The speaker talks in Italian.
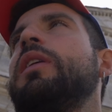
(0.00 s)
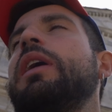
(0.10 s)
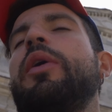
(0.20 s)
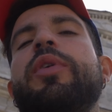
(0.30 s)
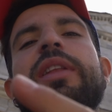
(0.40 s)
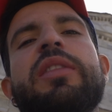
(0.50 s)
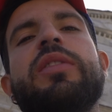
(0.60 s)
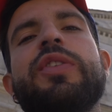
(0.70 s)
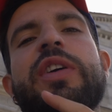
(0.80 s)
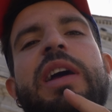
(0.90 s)
E qui
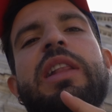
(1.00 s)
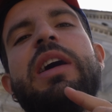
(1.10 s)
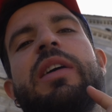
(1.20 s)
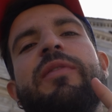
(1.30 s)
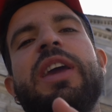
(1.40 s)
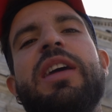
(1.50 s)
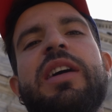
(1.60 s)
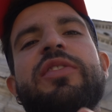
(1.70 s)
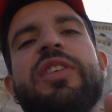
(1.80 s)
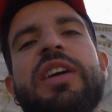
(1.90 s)
dentro c'è la
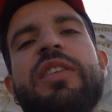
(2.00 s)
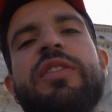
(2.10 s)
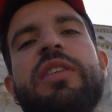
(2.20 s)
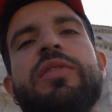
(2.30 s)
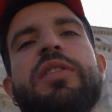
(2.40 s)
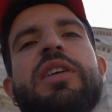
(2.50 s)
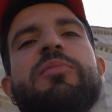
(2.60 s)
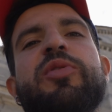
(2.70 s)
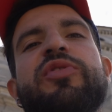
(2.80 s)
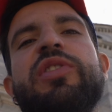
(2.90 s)
vera Sacra Sindone,
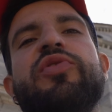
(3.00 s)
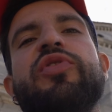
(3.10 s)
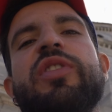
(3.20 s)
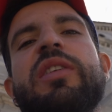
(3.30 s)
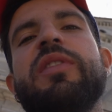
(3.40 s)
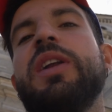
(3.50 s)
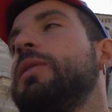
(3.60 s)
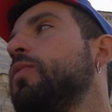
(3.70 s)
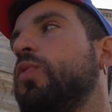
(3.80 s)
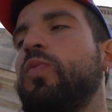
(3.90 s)
almeno si dice sia la vera.
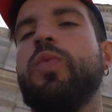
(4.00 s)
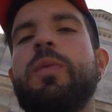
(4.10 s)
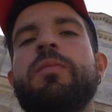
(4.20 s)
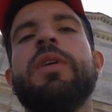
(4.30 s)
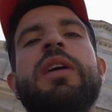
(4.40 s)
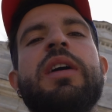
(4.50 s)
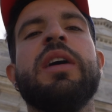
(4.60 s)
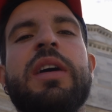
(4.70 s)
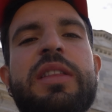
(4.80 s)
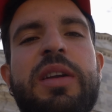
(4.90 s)

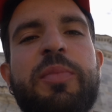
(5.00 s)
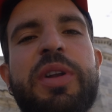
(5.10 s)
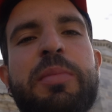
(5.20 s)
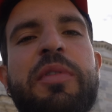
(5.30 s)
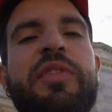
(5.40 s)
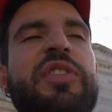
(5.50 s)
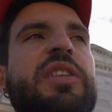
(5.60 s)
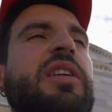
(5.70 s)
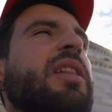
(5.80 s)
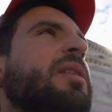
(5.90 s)
Tra un po' andiamo a
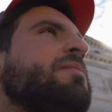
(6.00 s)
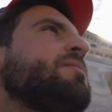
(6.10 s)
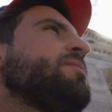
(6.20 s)
visitarla.